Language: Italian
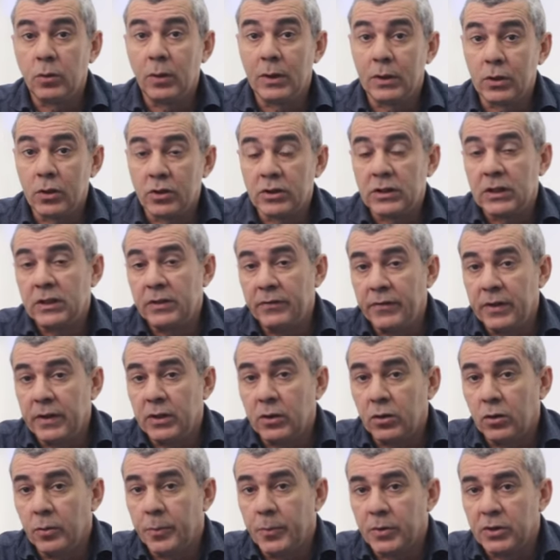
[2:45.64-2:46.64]
qualcosa di
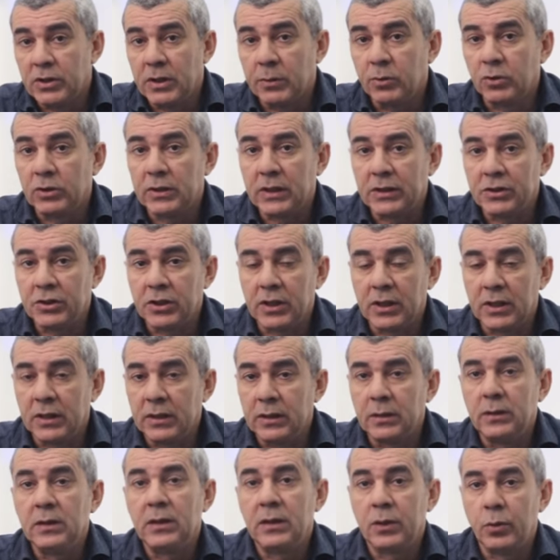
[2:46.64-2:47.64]
vero lo possiamo
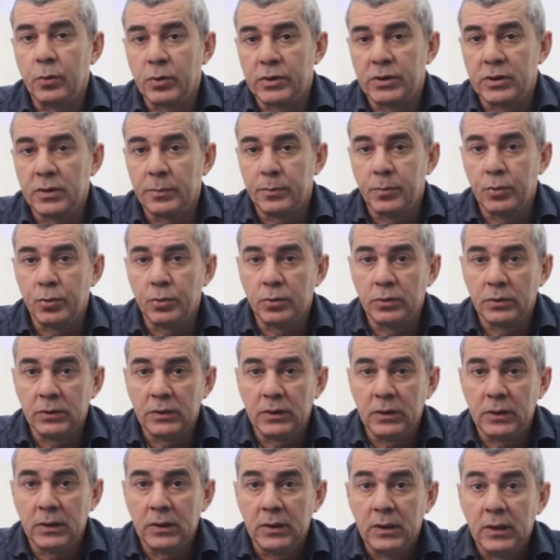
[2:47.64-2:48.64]
tracciare in questi
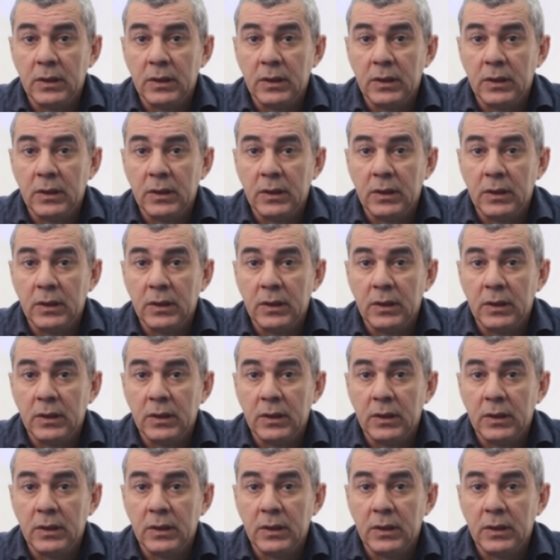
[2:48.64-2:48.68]
punti.